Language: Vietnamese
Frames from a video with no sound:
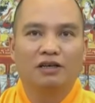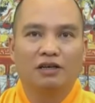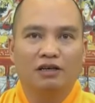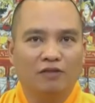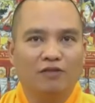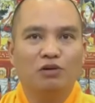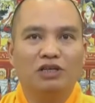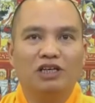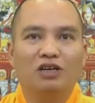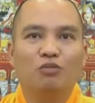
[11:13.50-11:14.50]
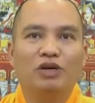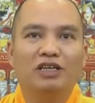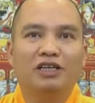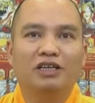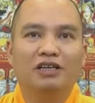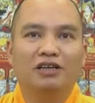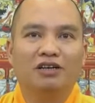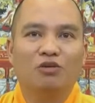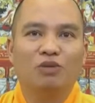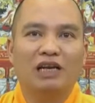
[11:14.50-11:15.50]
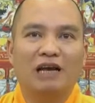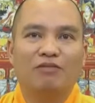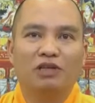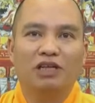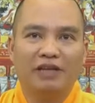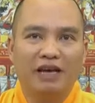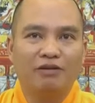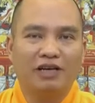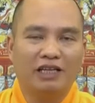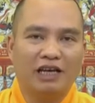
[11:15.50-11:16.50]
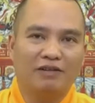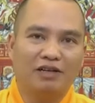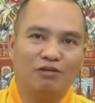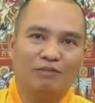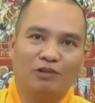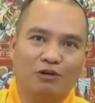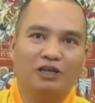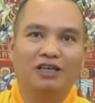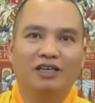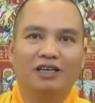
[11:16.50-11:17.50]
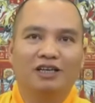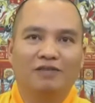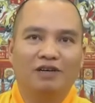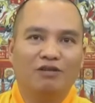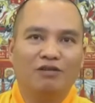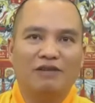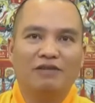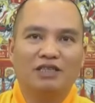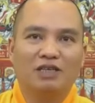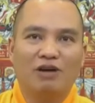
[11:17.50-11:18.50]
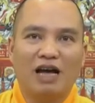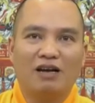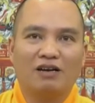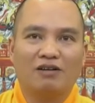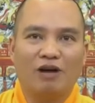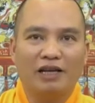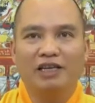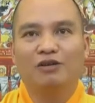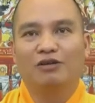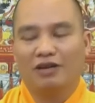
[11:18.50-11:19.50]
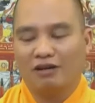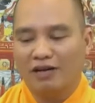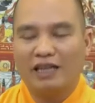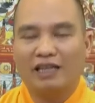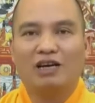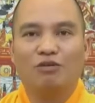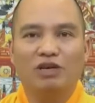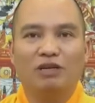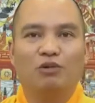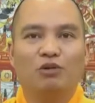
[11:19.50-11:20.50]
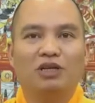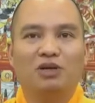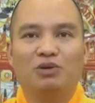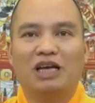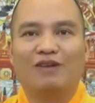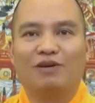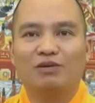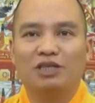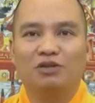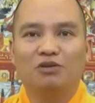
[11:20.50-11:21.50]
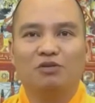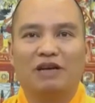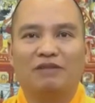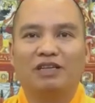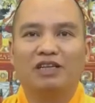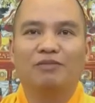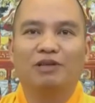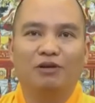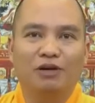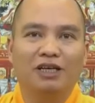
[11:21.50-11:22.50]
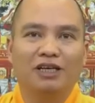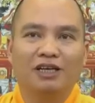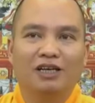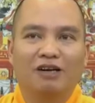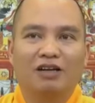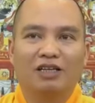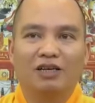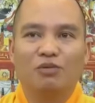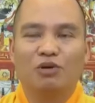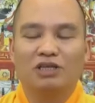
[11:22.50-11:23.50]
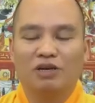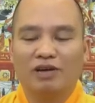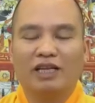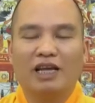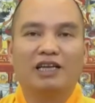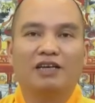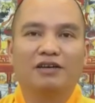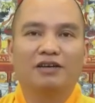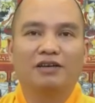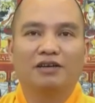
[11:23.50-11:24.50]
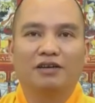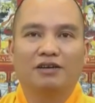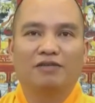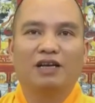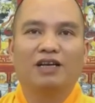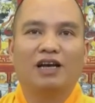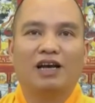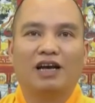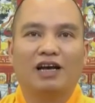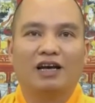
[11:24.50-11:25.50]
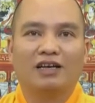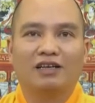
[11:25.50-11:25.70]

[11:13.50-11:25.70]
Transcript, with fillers: hưởng phúc nhưng không biết gì không biết làm phúc tiếp theo nhưng anh ta vẫn không làm tội vẫn không làm việc xấu ác quá nhiều có cái anh ta không biết bố thí cũng giảng phóng sinh tu phúc làm việc thiện mà thôi còn ở trong cuộc sống anh ta gì vẫn là